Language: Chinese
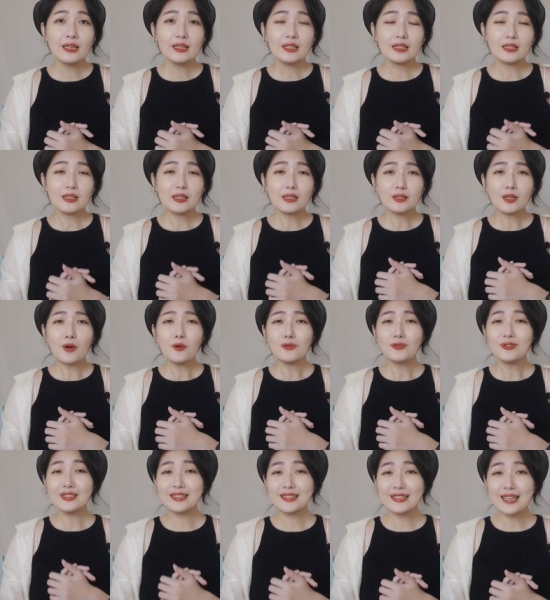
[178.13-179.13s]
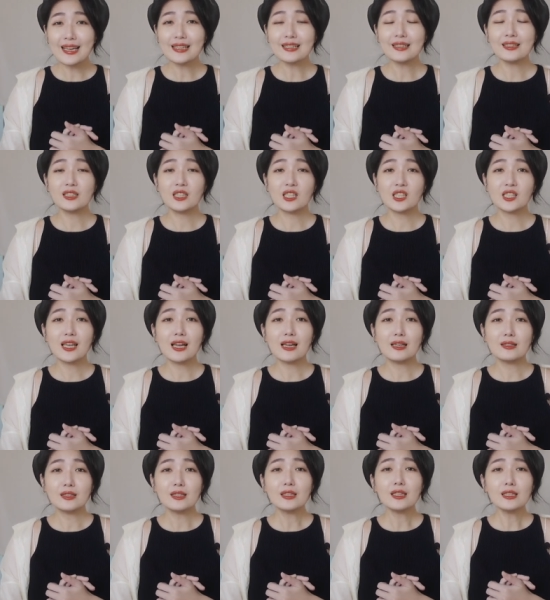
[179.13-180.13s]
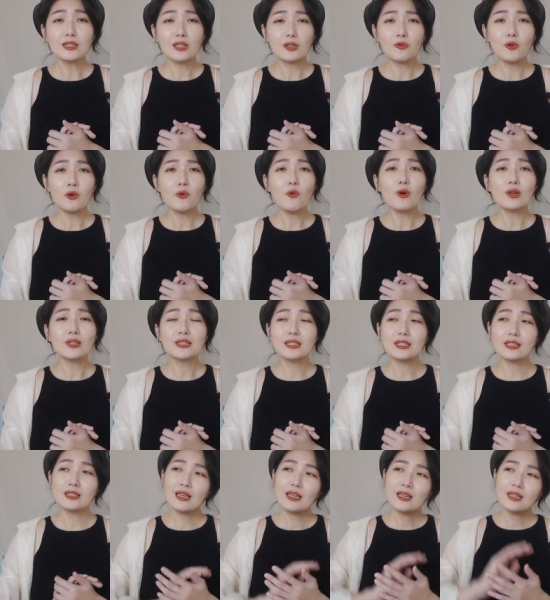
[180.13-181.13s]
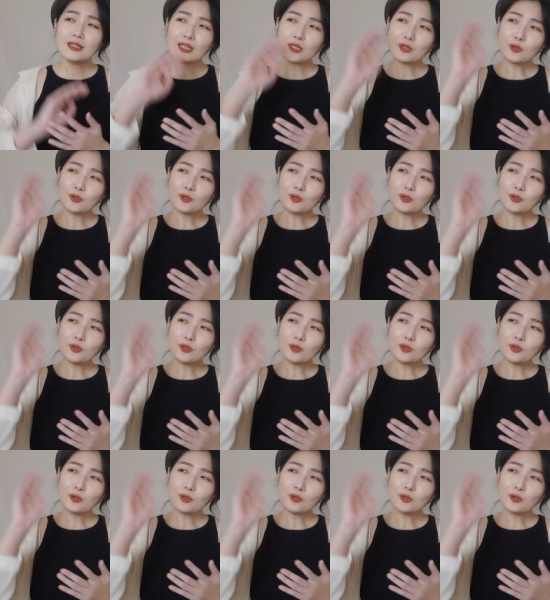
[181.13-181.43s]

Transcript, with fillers: 已经超过三个以上，你可能会忘记你